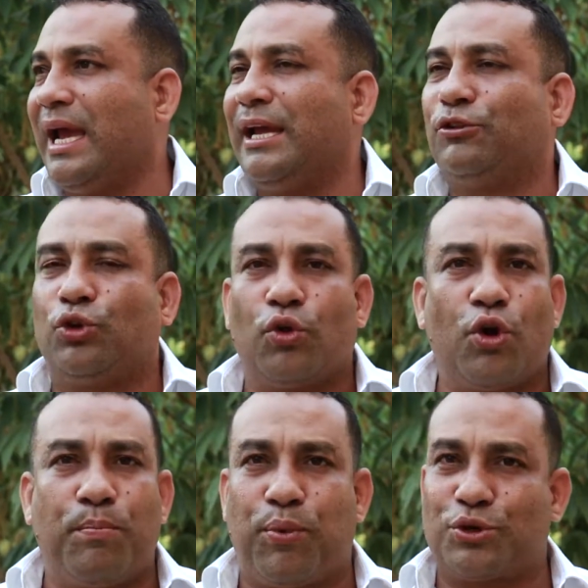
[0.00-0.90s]
Eh,
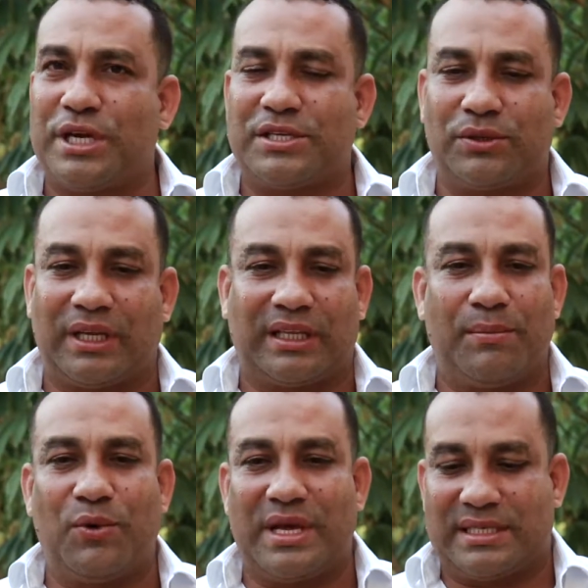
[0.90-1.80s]
todos los procesos
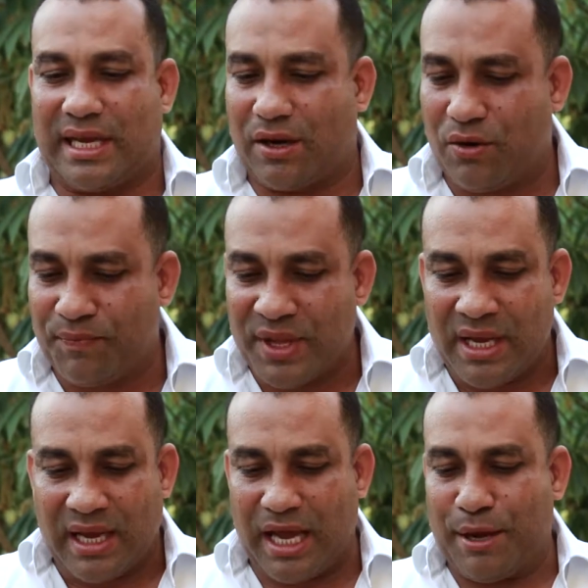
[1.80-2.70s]
tratamos de hacerlo
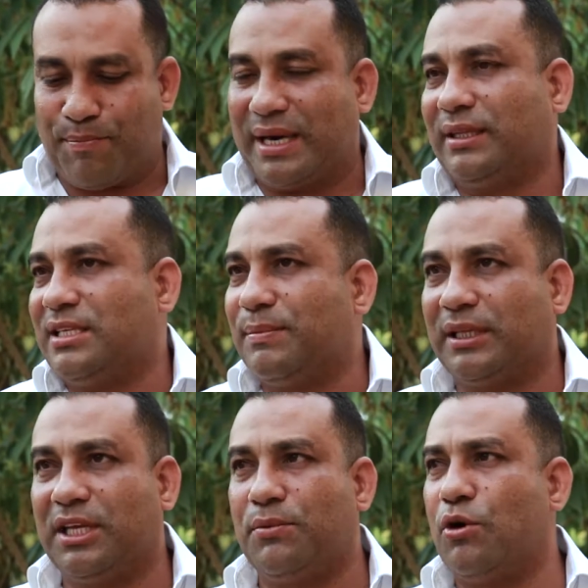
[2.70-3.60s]
eh,
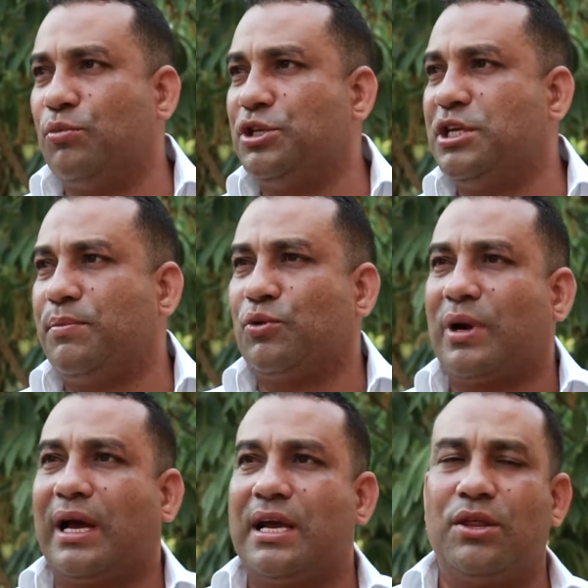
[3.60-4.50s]
participativo. El municipio
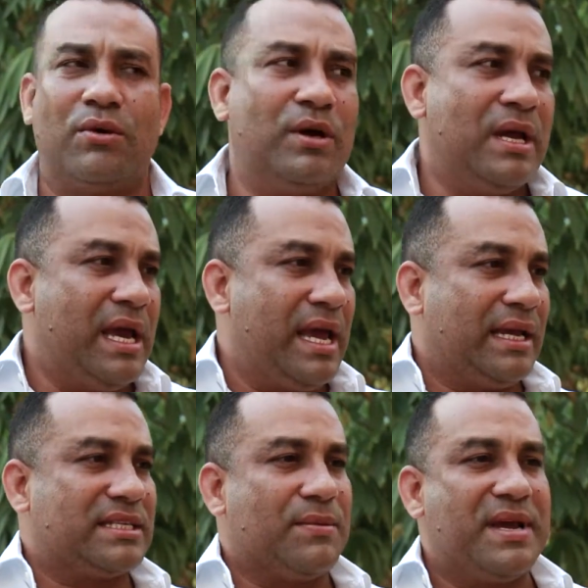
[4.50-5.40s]
no ha caído
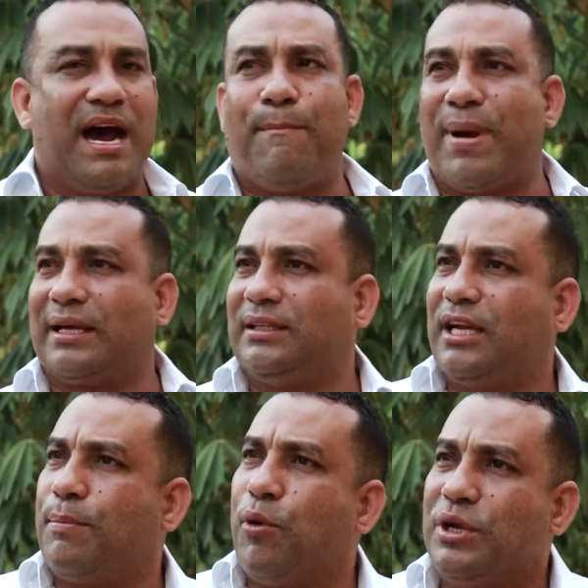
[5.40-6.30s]
en esas viejas
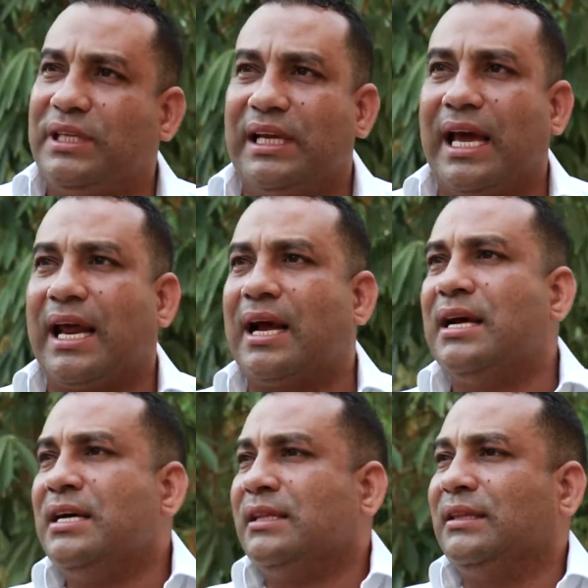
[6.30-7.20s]
prácticas
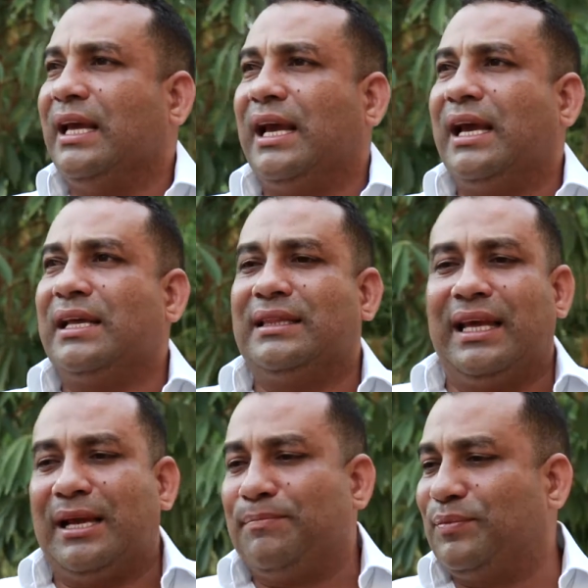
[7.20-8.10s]
politiqueras
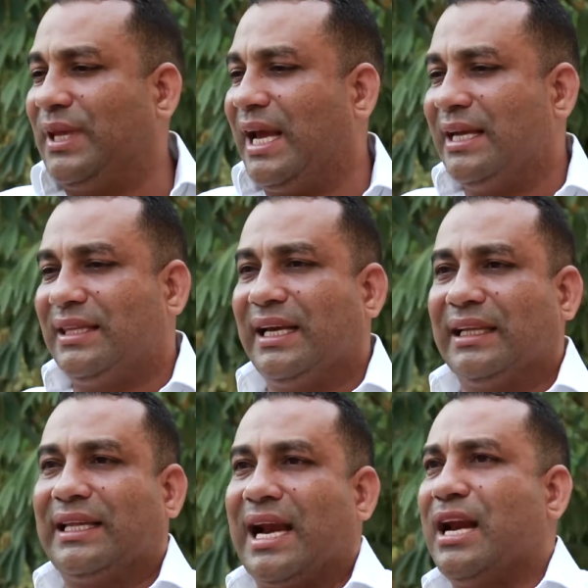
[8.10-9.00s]
de,
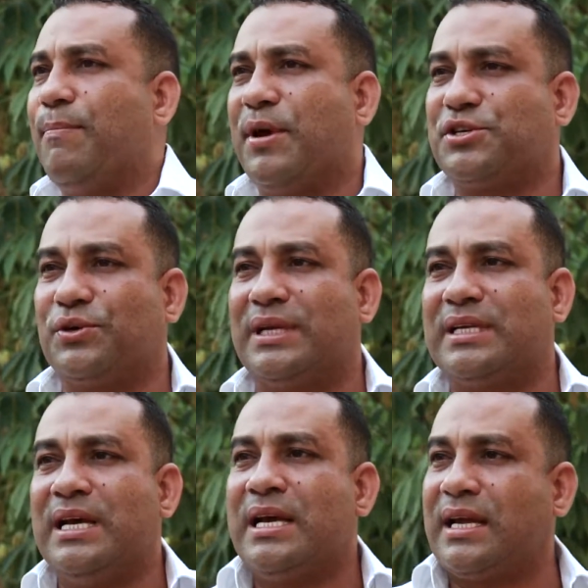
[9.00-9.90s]
etiquetar a las
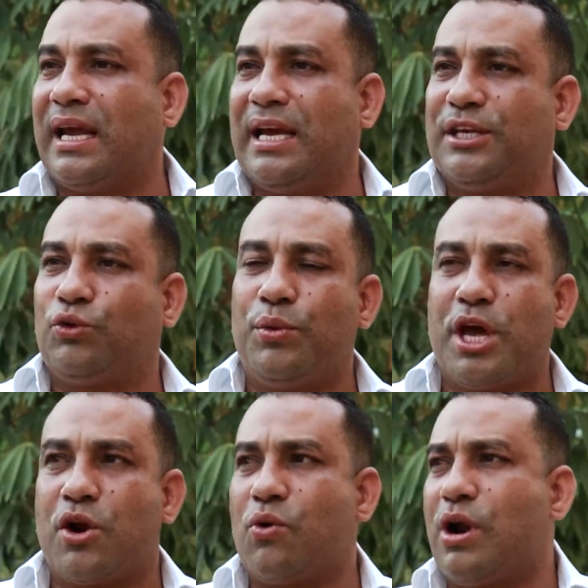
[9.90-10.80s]
personas que
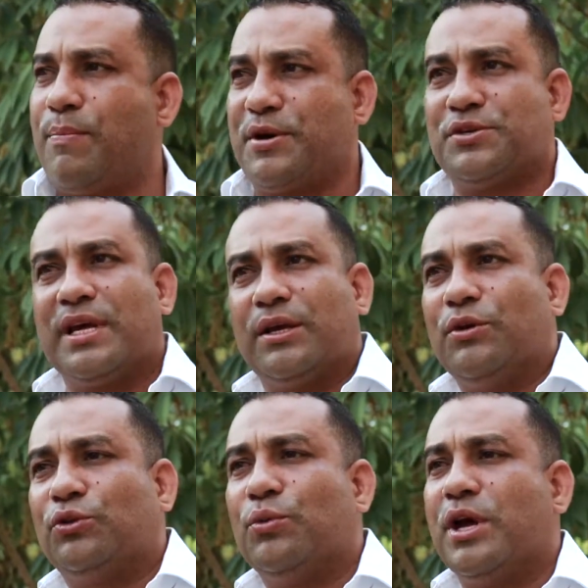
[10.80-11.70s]
estuvieron o las personas que
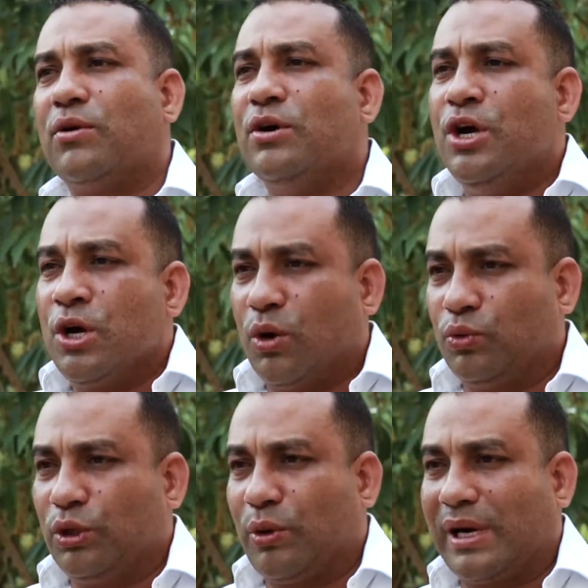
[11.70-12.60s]
no estuvieron
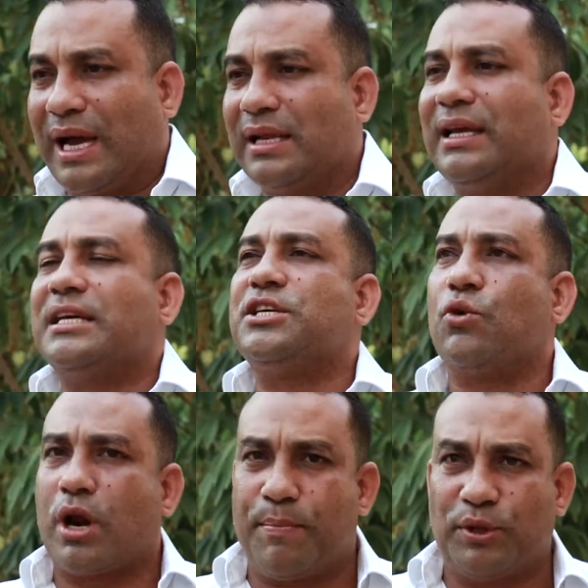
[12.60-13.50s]
con nuestro alcalde. Ha
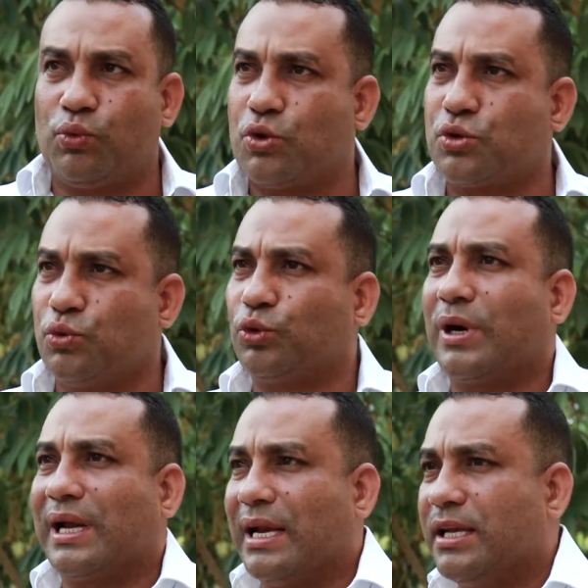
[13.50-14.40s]
sido respetuoso
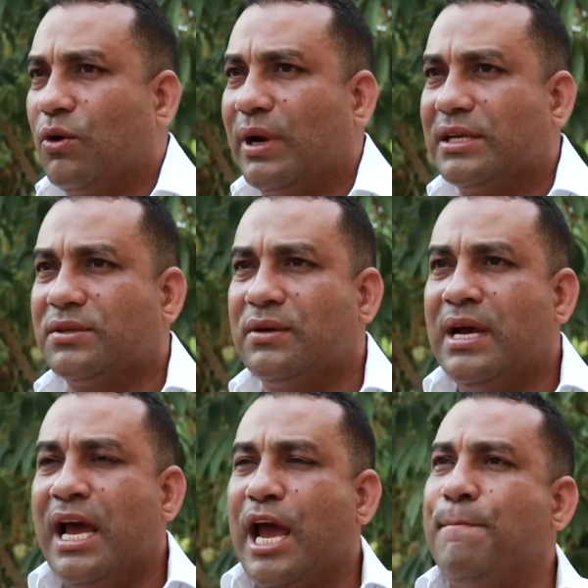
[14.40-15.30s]
nuestro alcalde con eso,
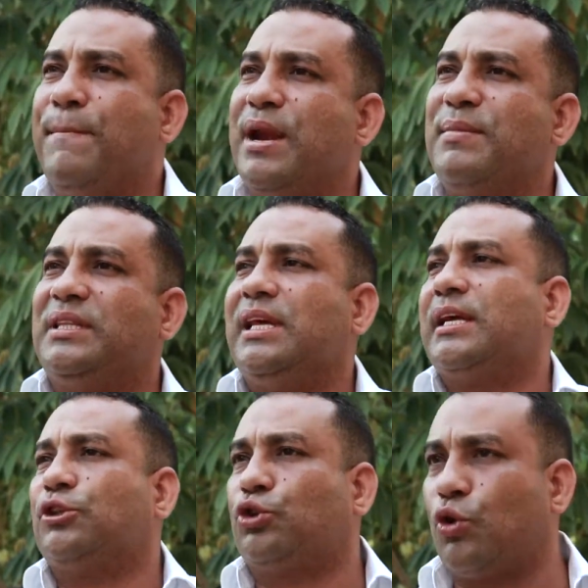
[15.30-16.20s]
en
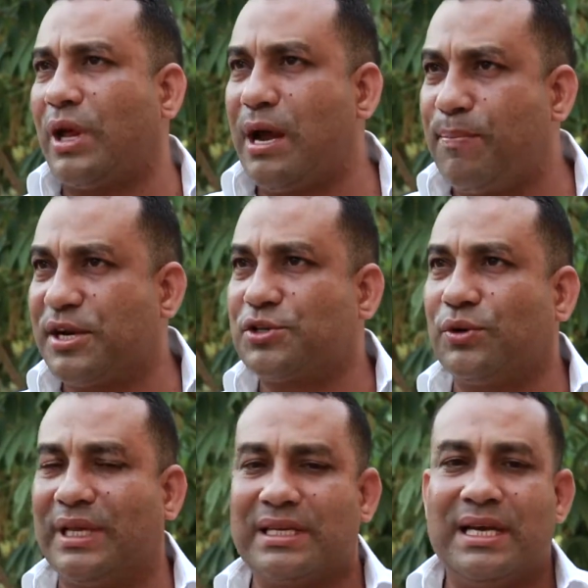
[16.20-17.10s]
permitir que todas las
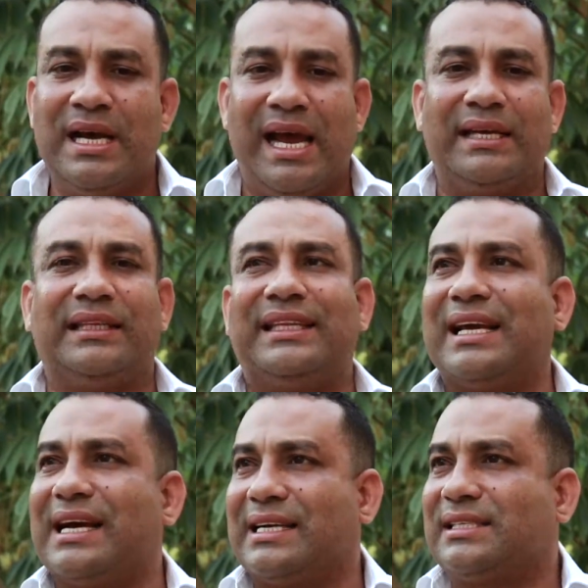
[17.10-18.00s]
personas este,
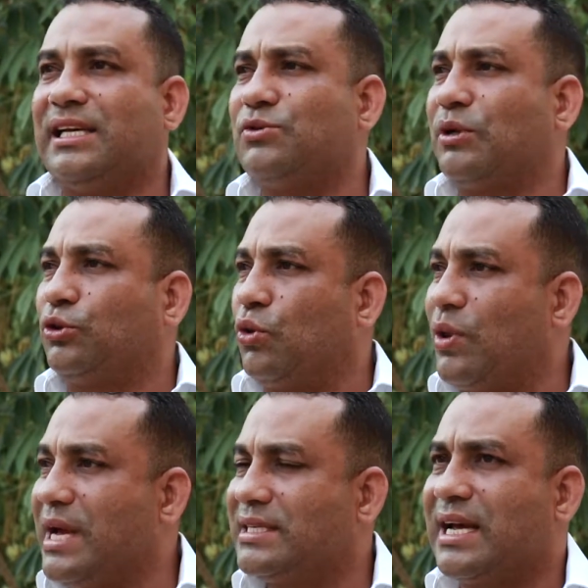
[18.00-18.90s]
tengan acceso a
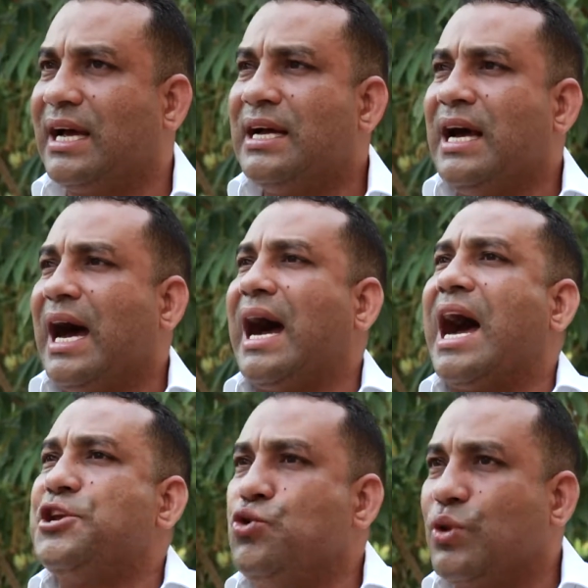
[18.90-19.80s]
todas esas
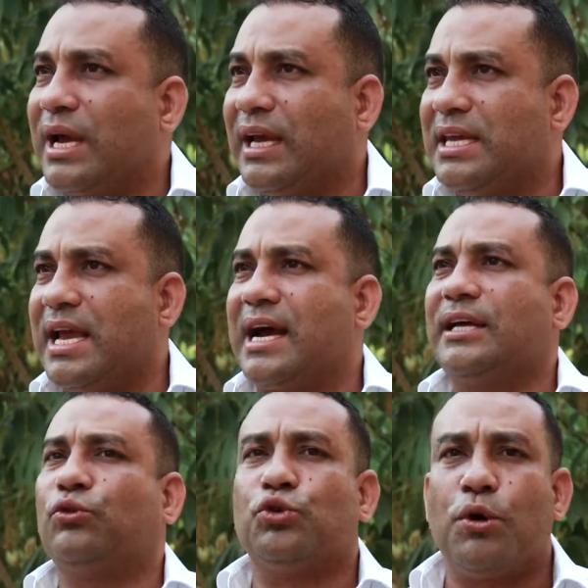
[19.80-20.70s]
ayudas que llegan
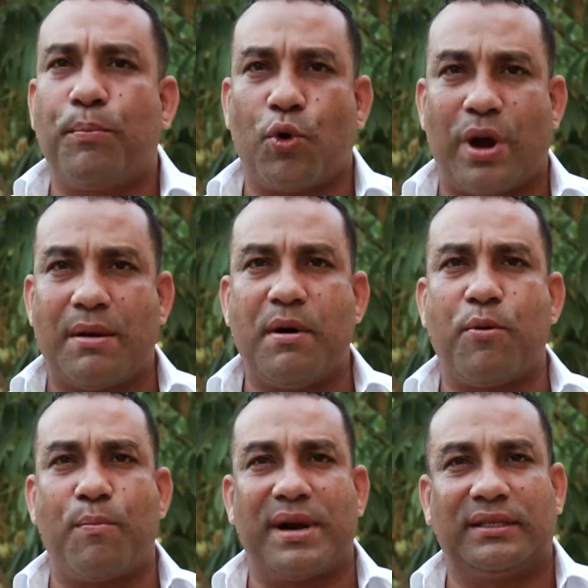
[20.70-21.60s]
a todos esos programas
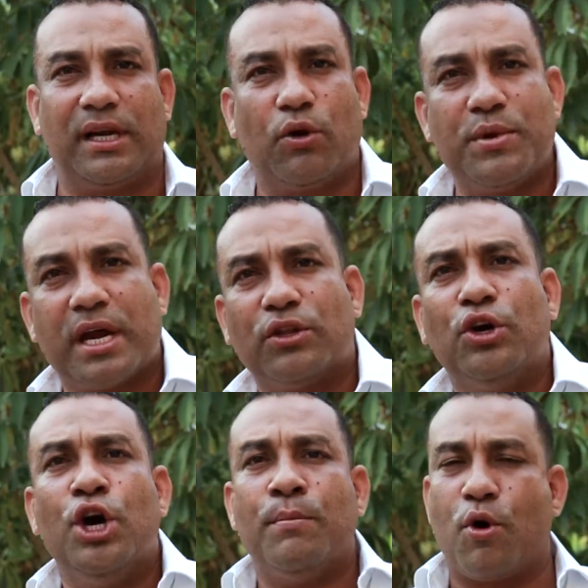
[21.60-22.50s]
por parte del
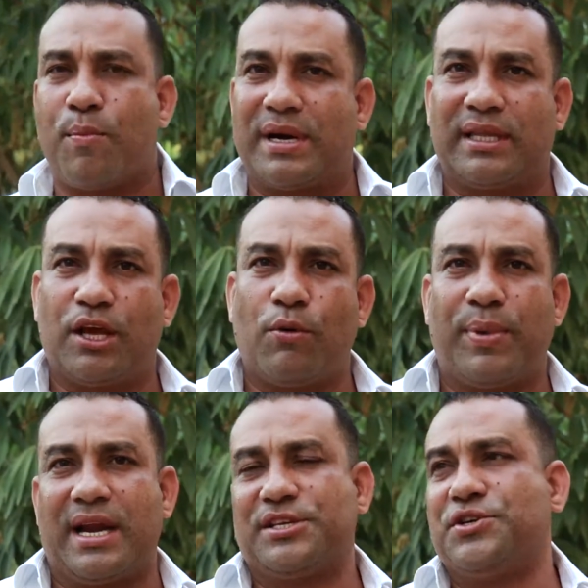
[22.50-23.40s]
gobierno, por parte de
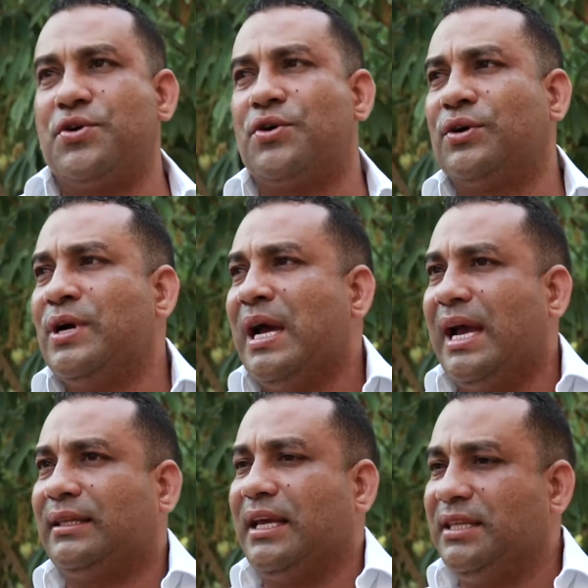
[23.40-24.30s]
cooperación
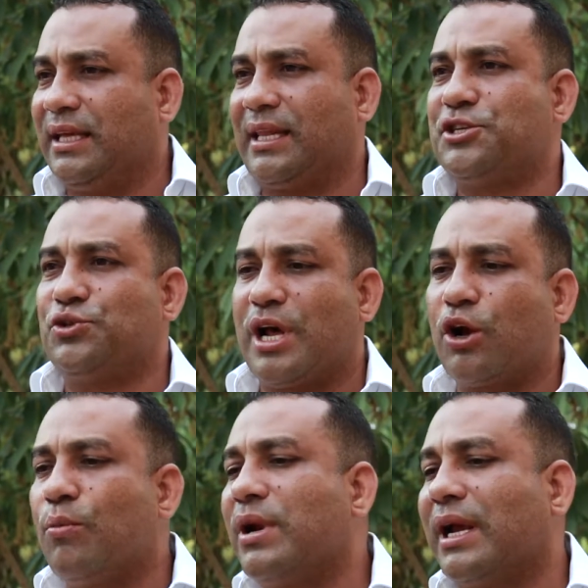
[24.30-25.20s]
este,
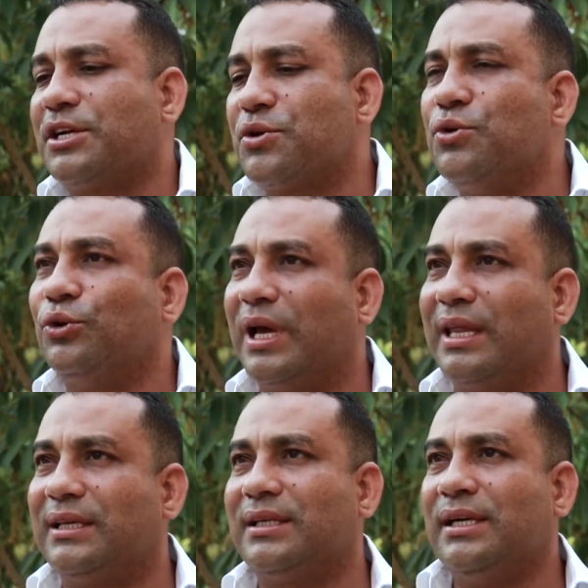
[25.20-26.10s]
internacional, como el caso de
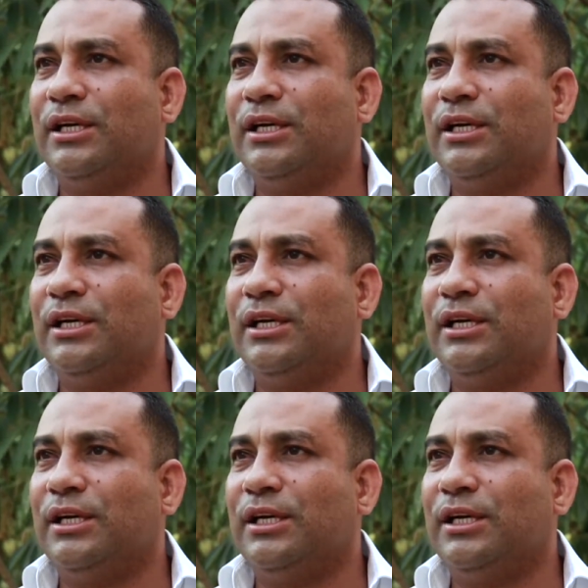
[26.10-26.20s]
ustedes.